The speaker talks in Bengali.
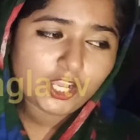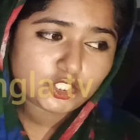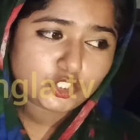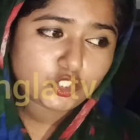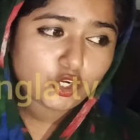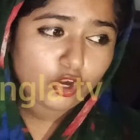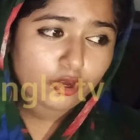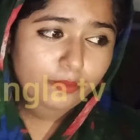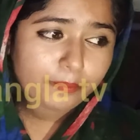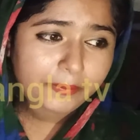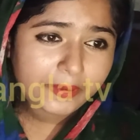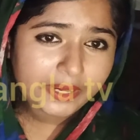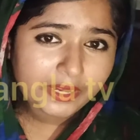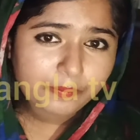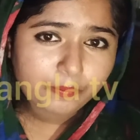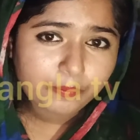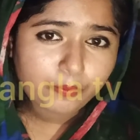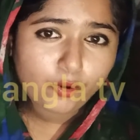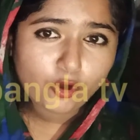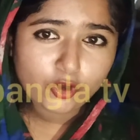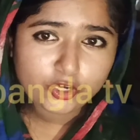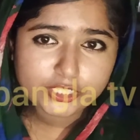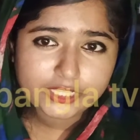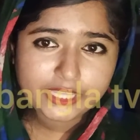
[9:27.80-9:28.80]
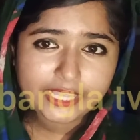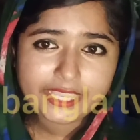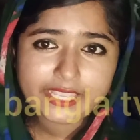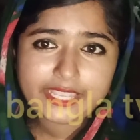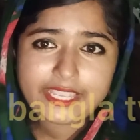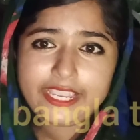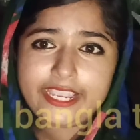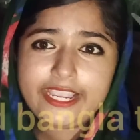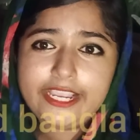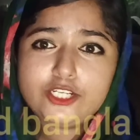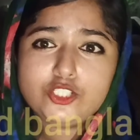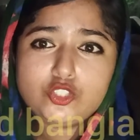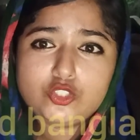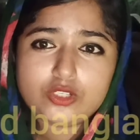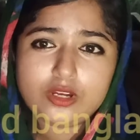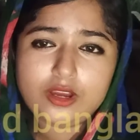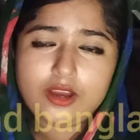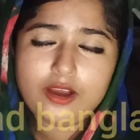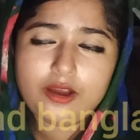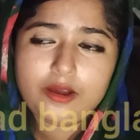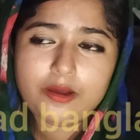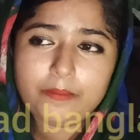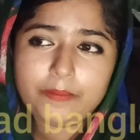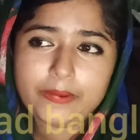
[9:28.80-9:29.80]
জন্মের পর থেকে
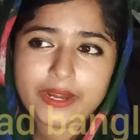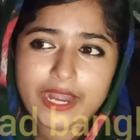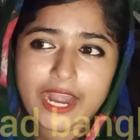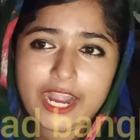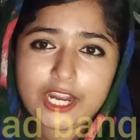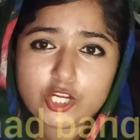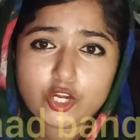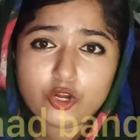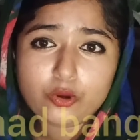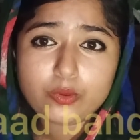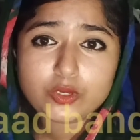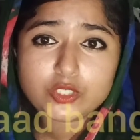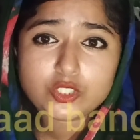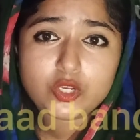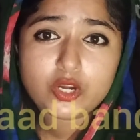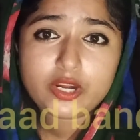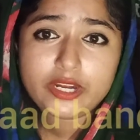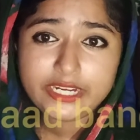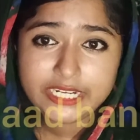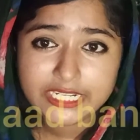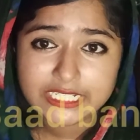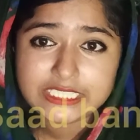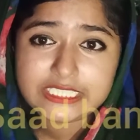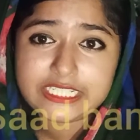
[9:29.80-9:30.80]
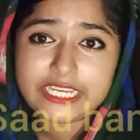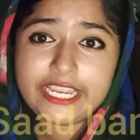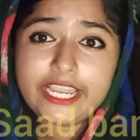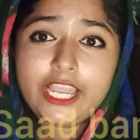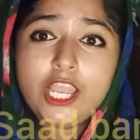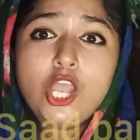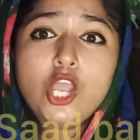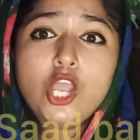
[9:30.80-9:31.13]
মানে আঠারো বছরের নিচে